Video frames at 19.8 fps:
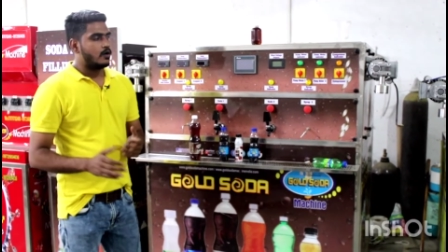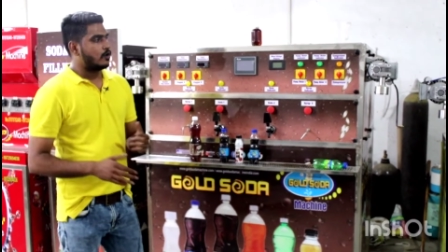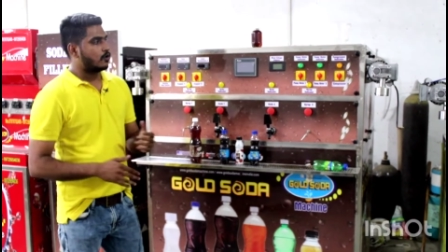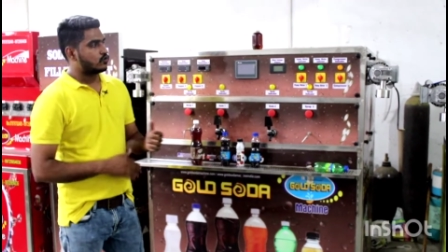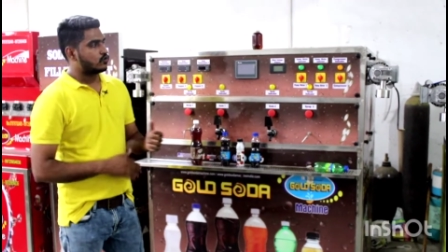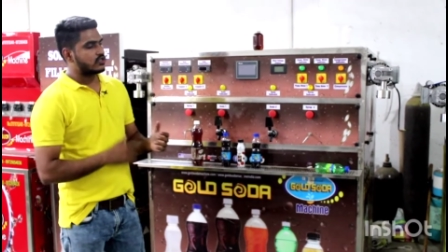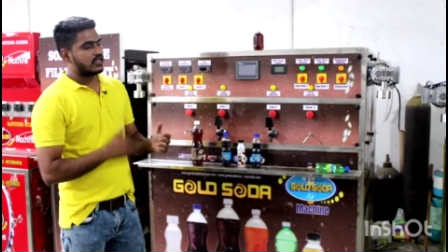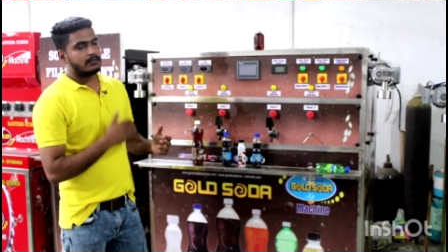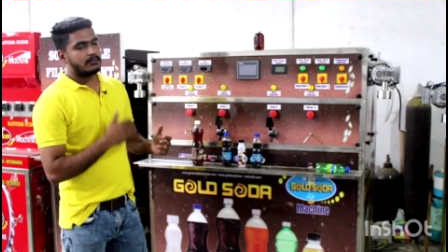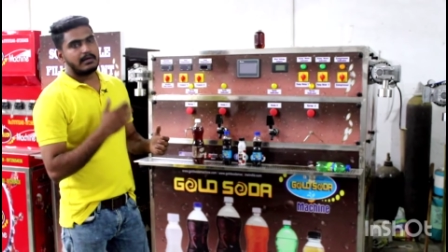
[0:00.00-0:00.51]

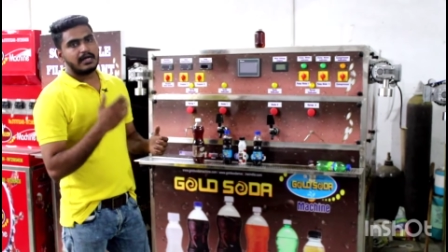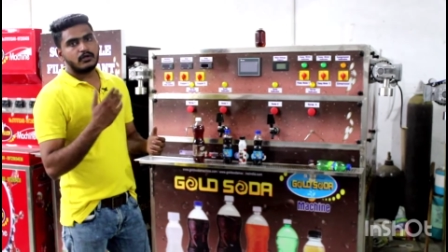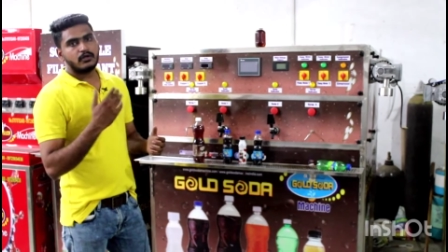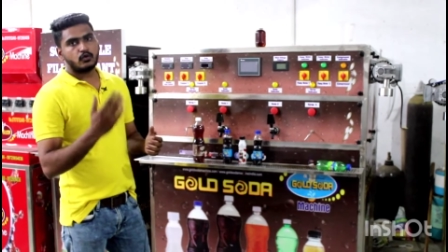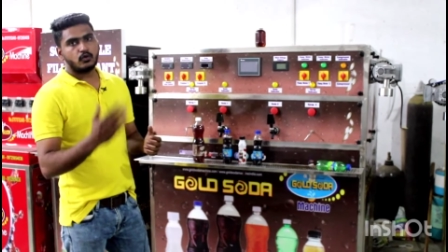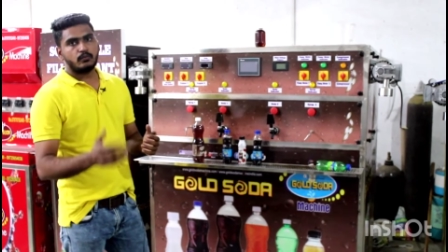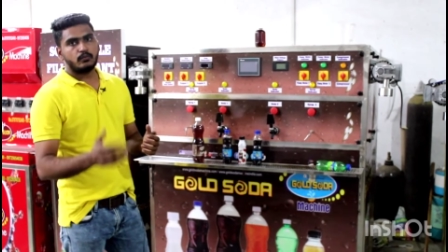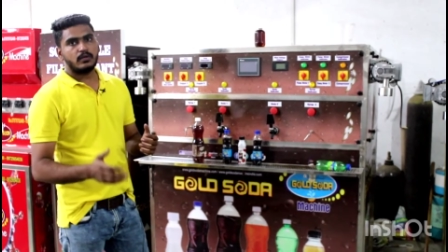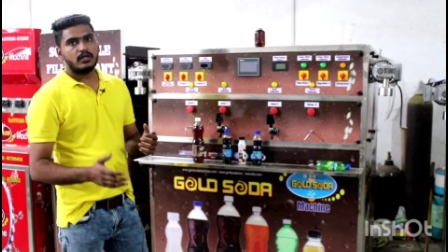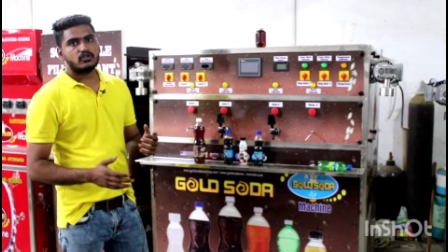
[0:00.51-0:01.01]
और उसके बाद
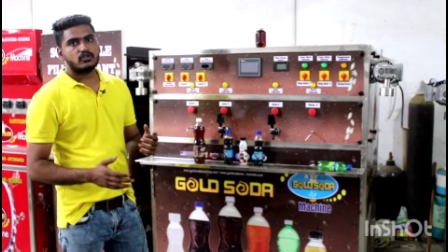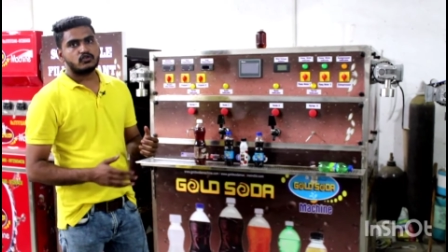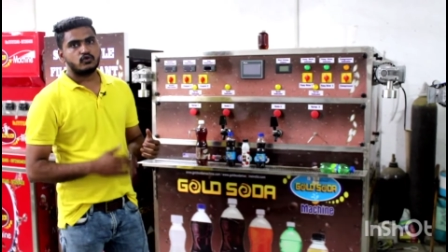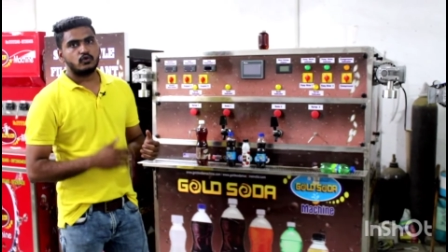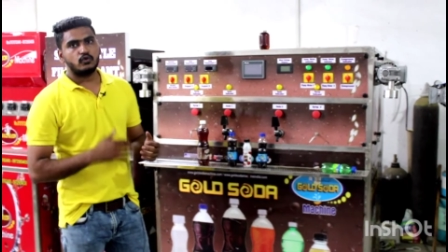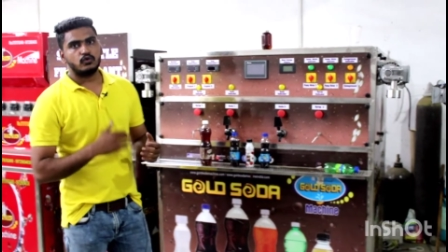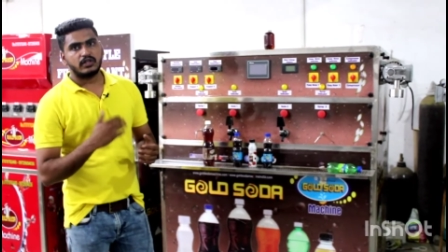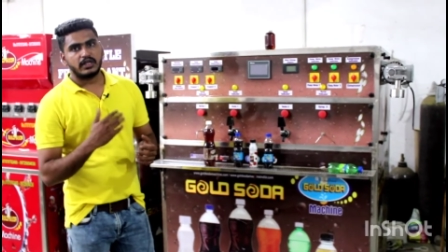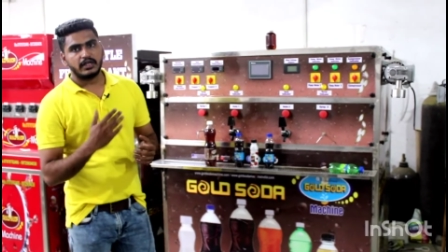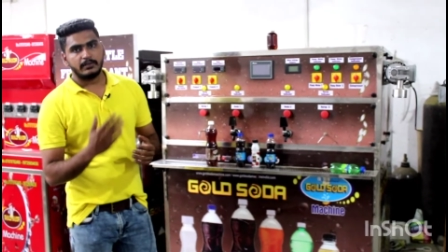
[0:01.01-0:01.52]
टू प्लस
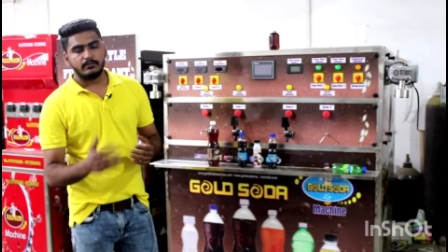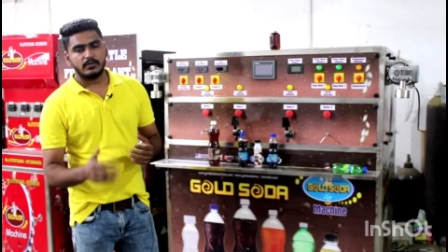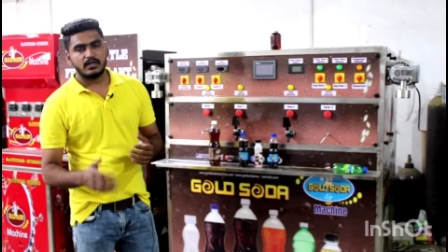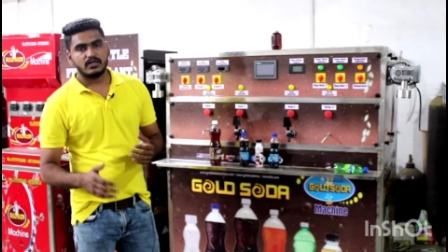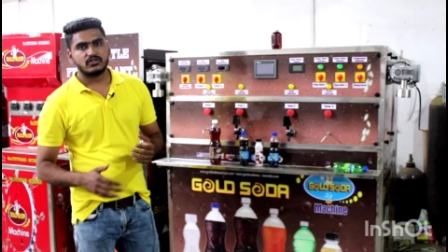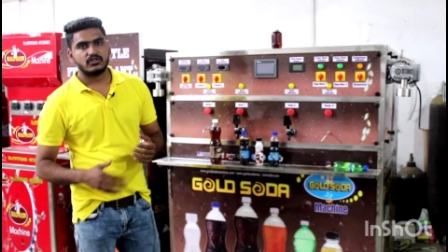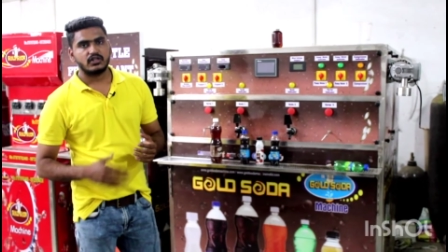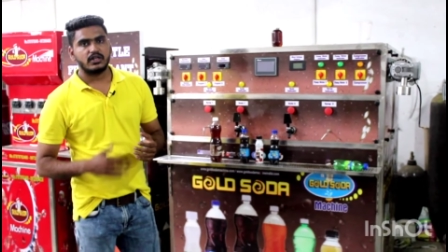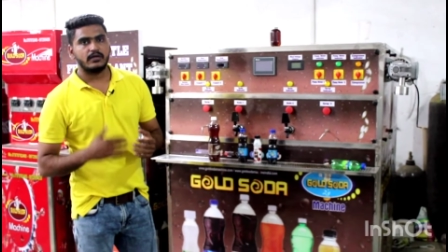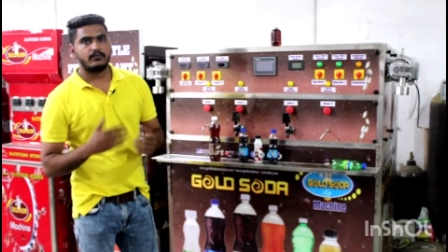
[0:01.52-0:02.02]
टू थ्री
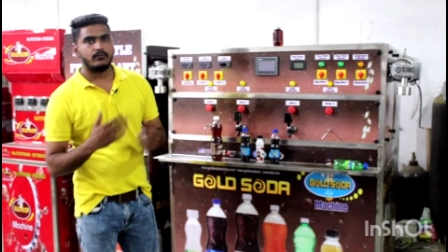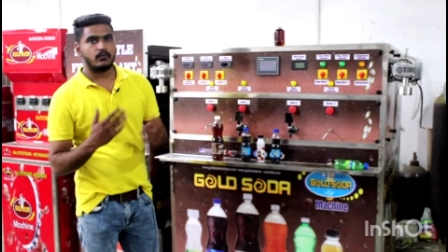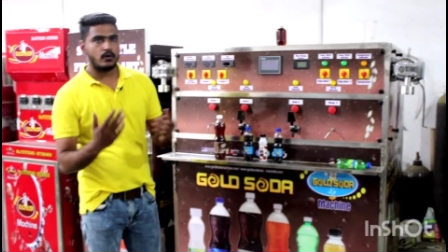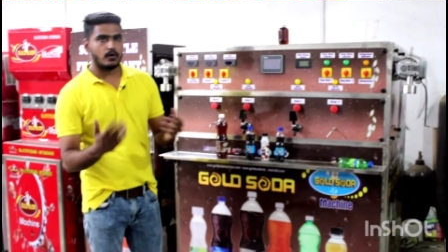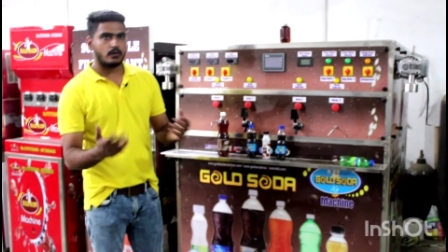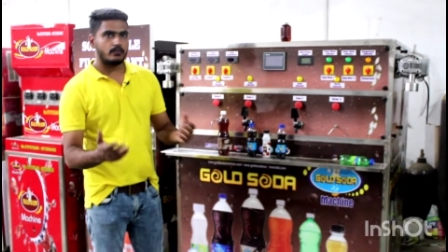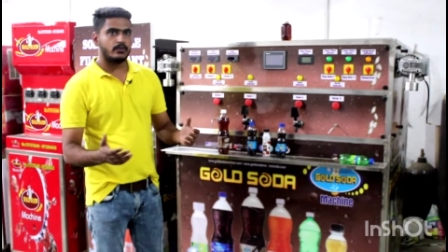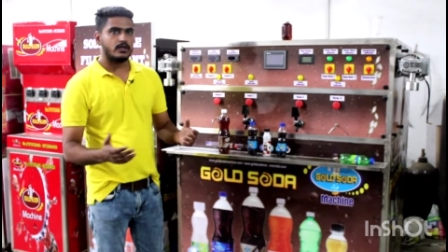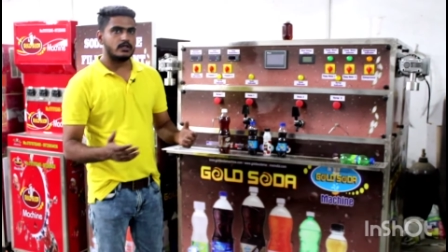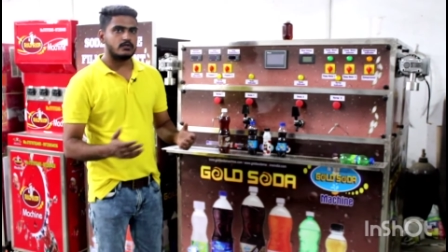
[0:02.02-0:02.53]
प्लस थ्री
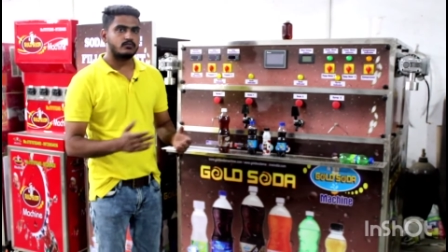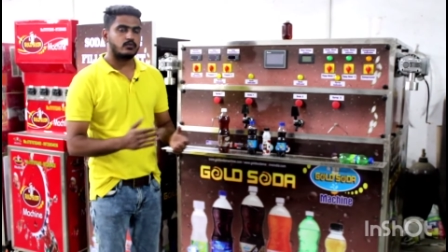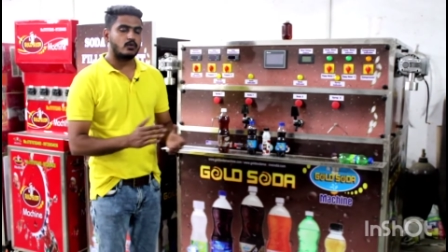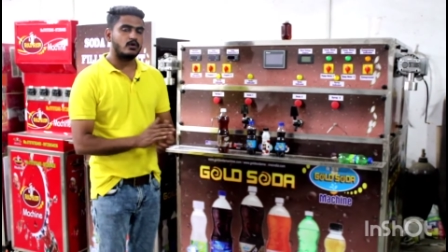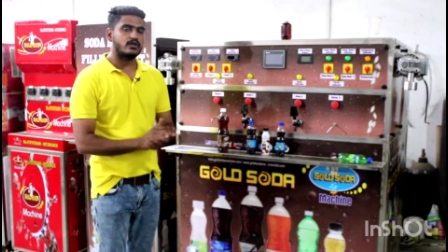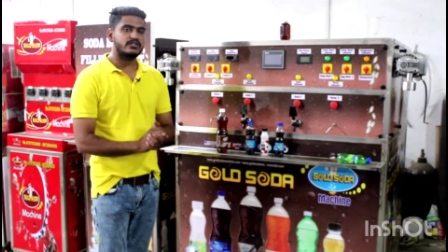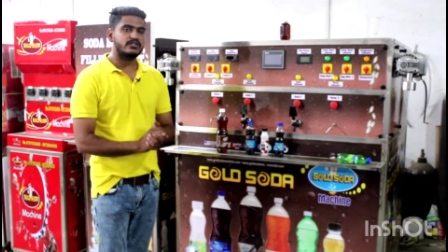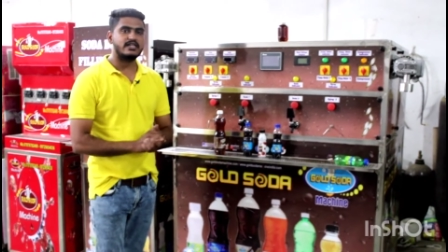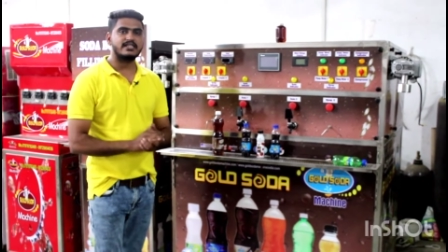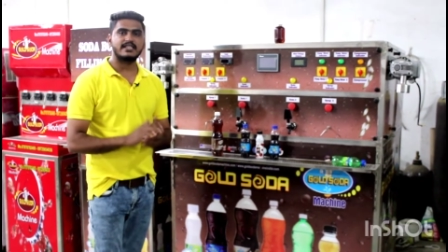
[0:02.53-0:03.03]
फोर प्लस
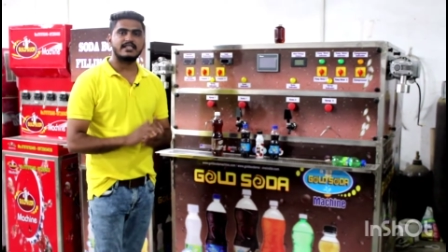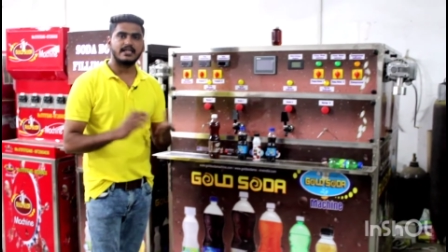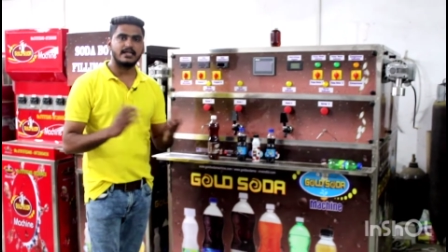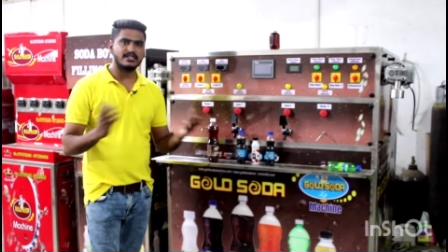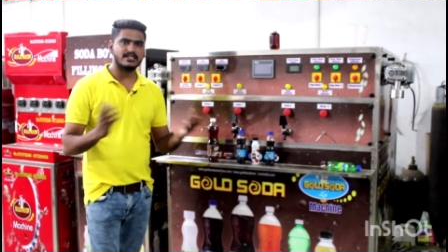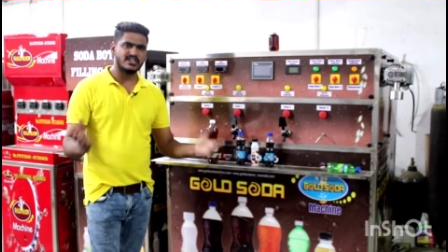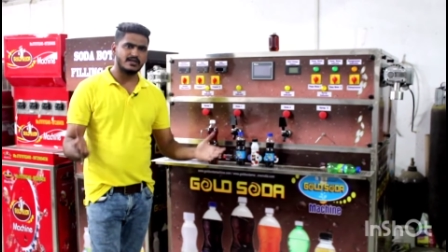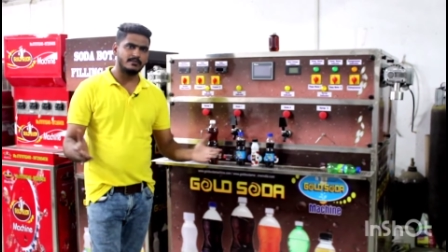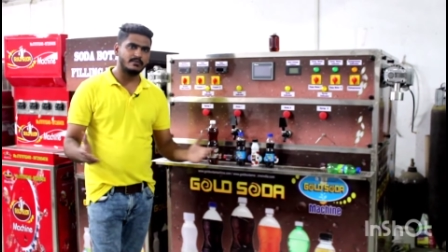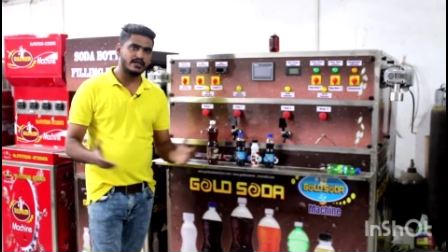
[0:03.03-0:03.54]
फोर जैसी
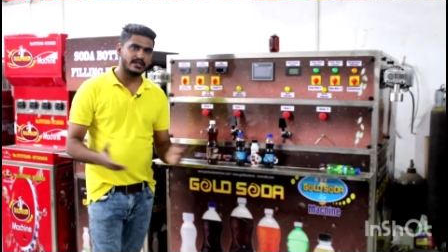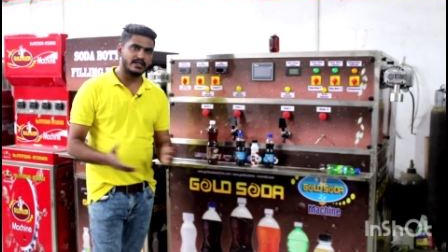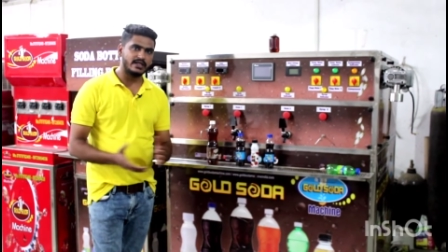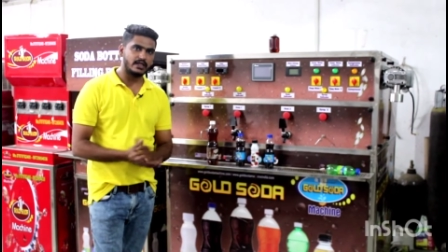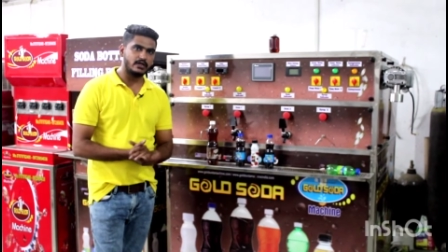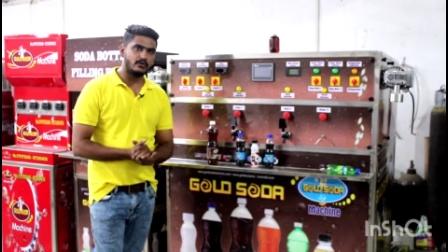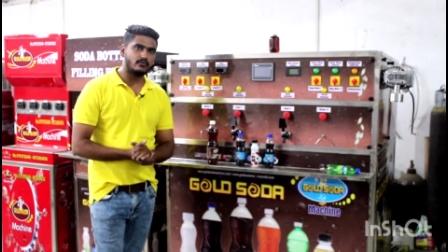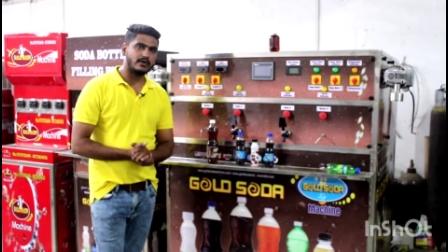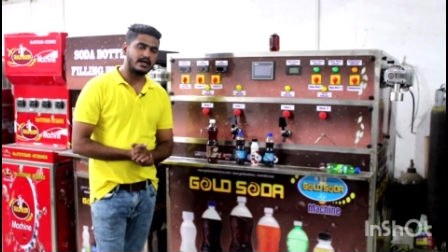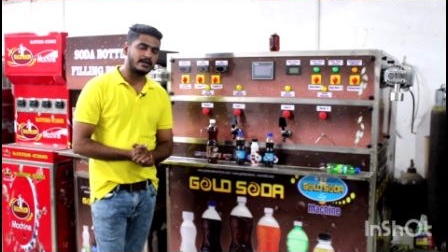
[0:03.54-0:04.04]
कस्टमर की
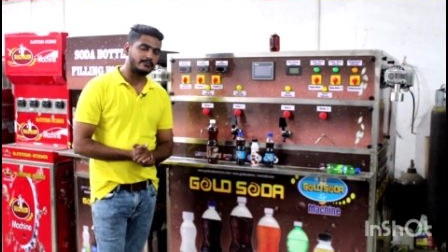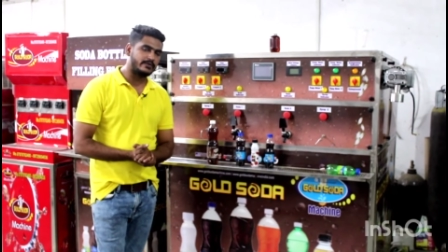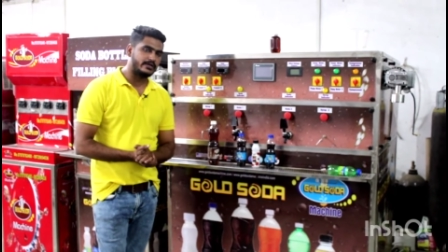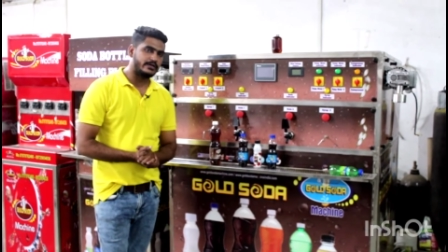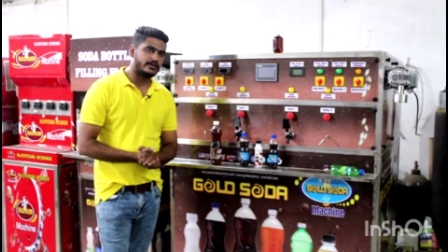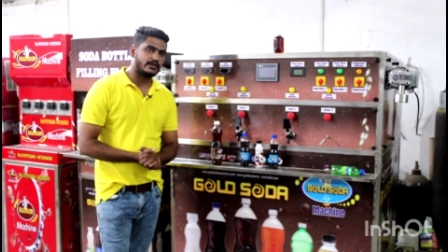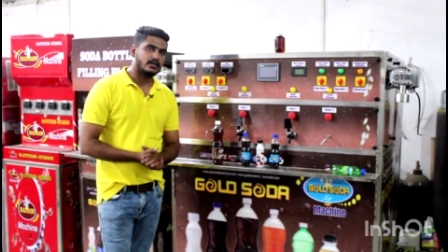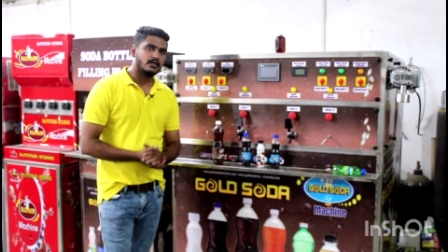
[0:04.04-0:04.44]
रिक्वायरमेंट